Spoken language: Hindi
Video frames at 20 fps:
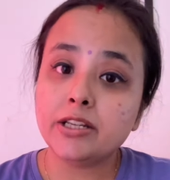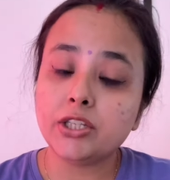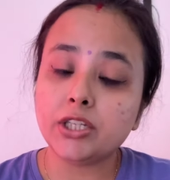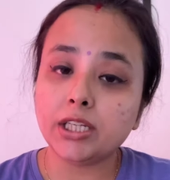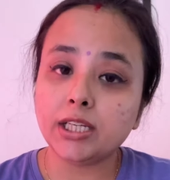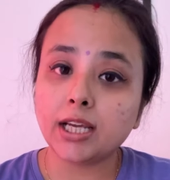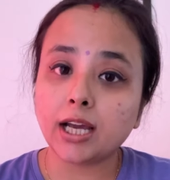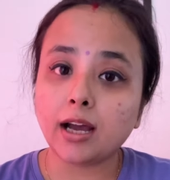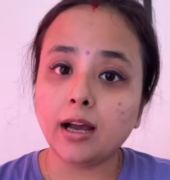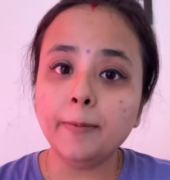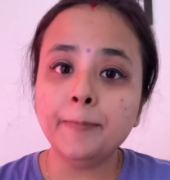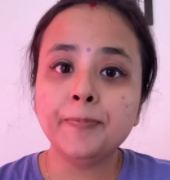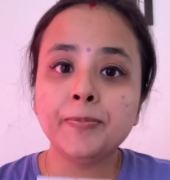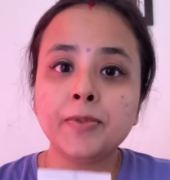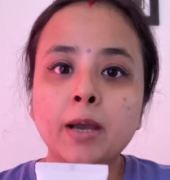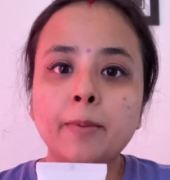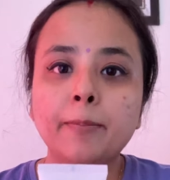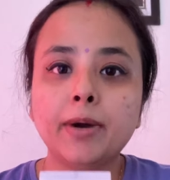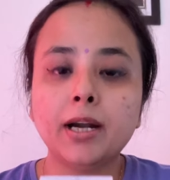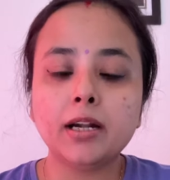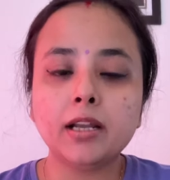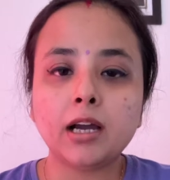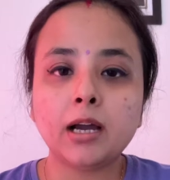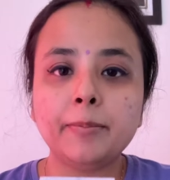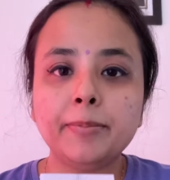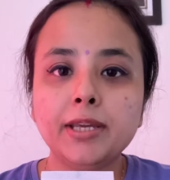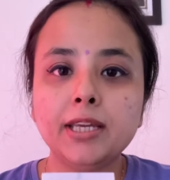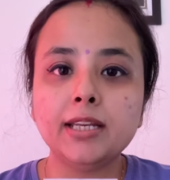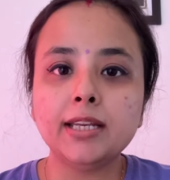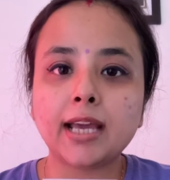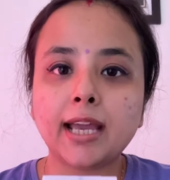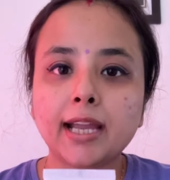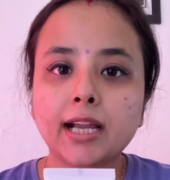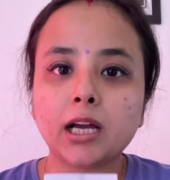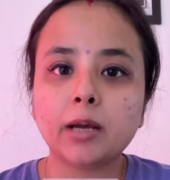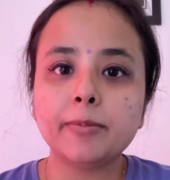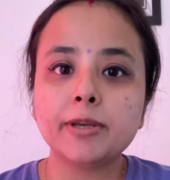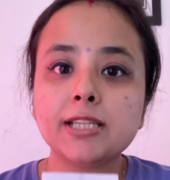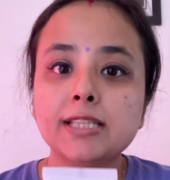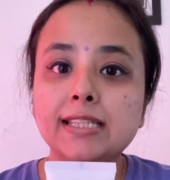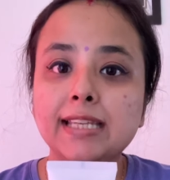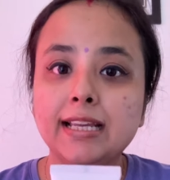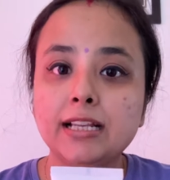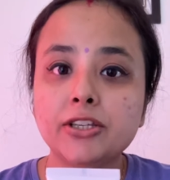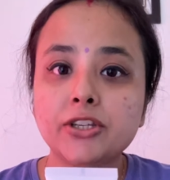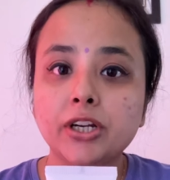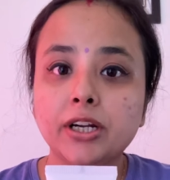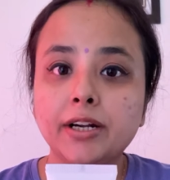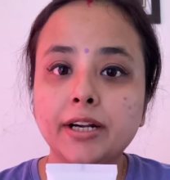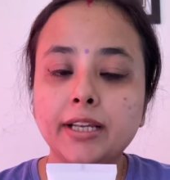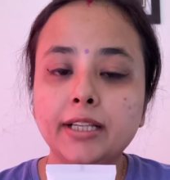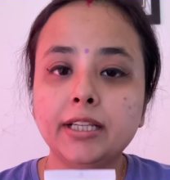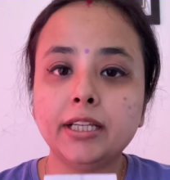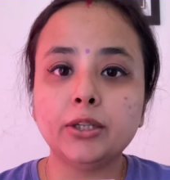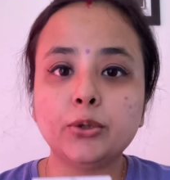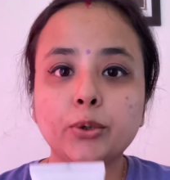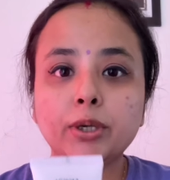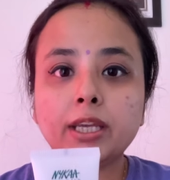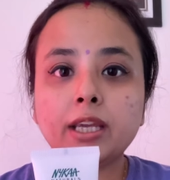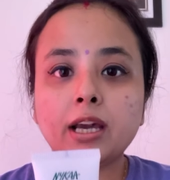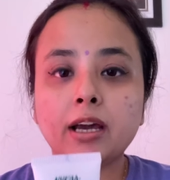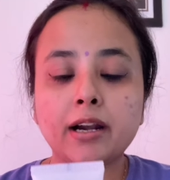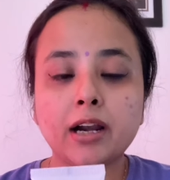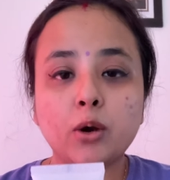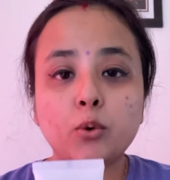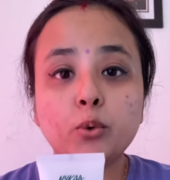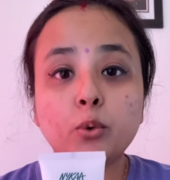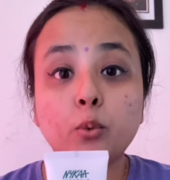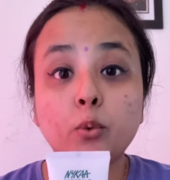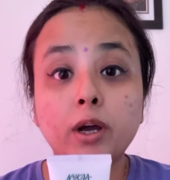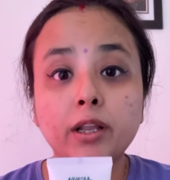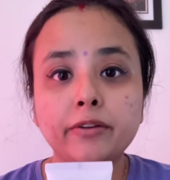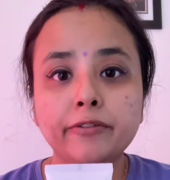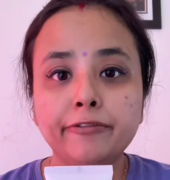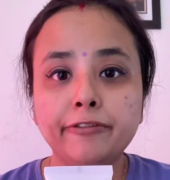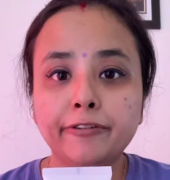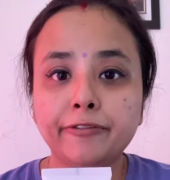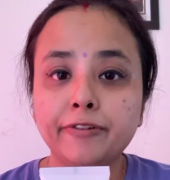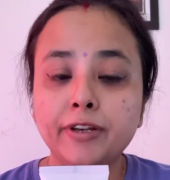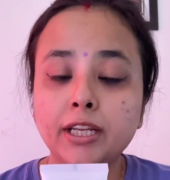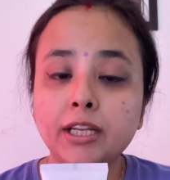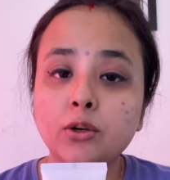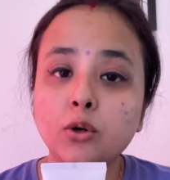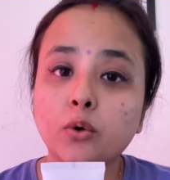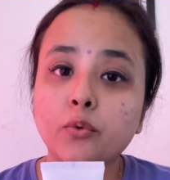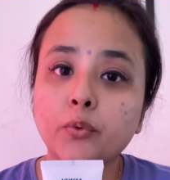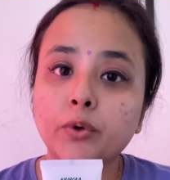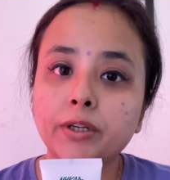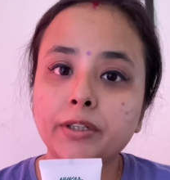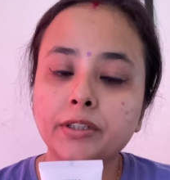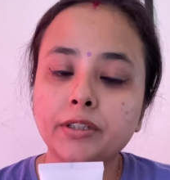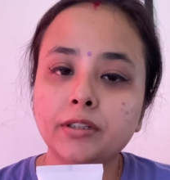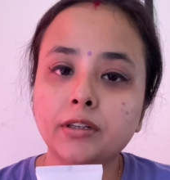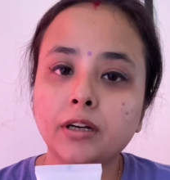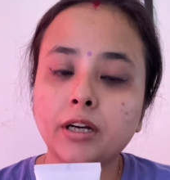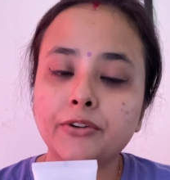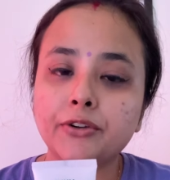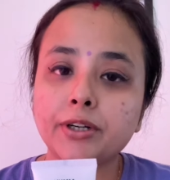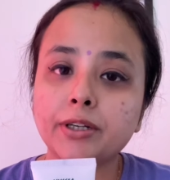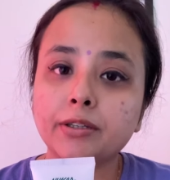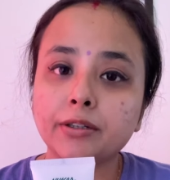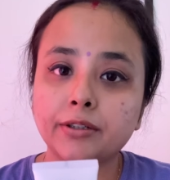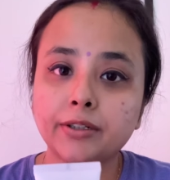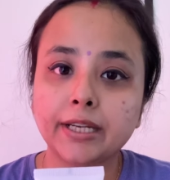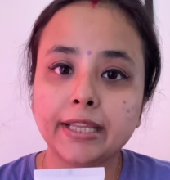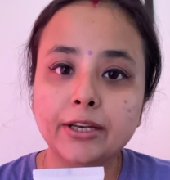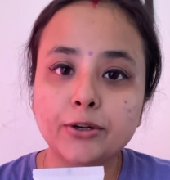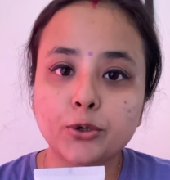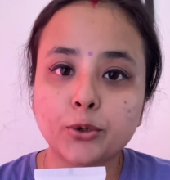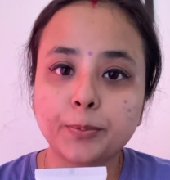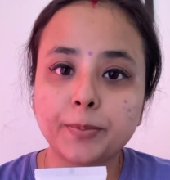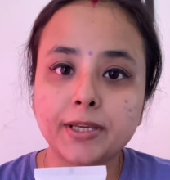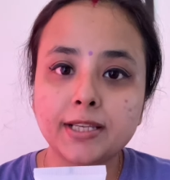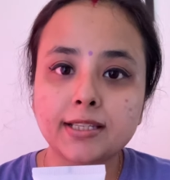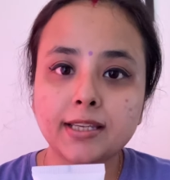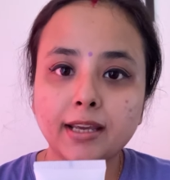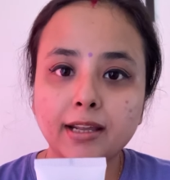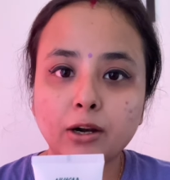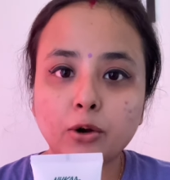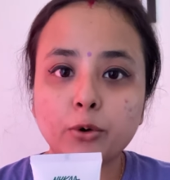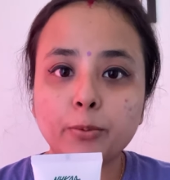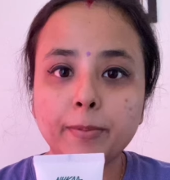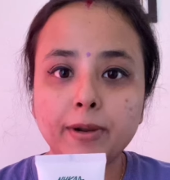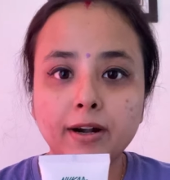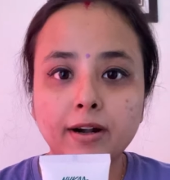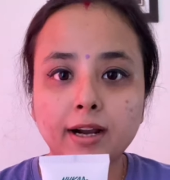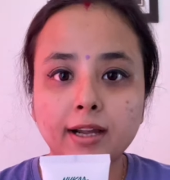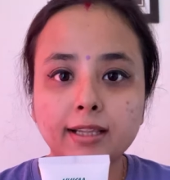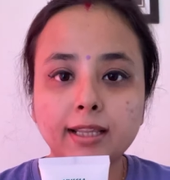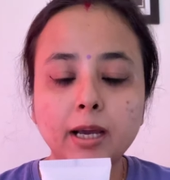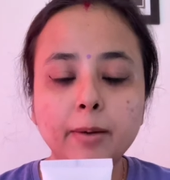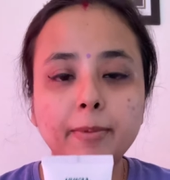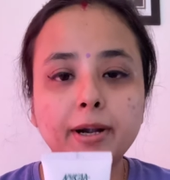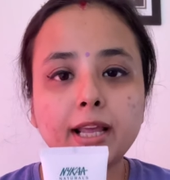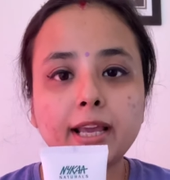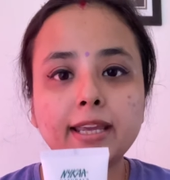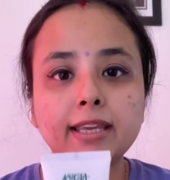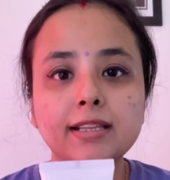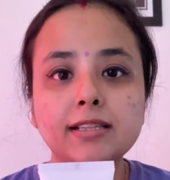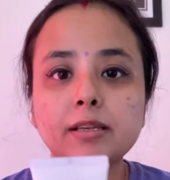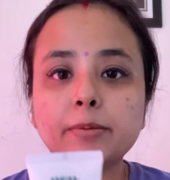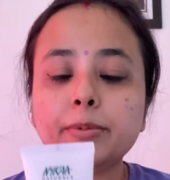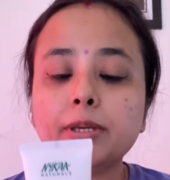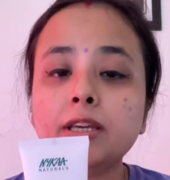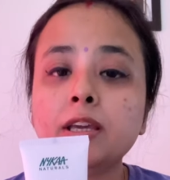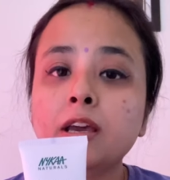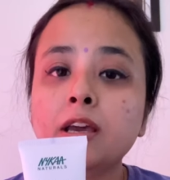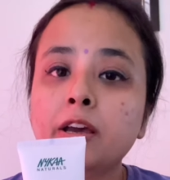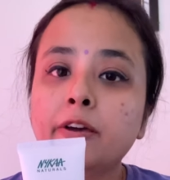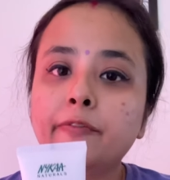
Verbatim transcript: जी हाँ बट अभी नायका में सेल चल रही थी तो ये अराउंड वन फिफ्टीन और वन हंड्रेड थर्टीन रुपीज़ के अराउंड मिल रहा था बट आई गेस अभी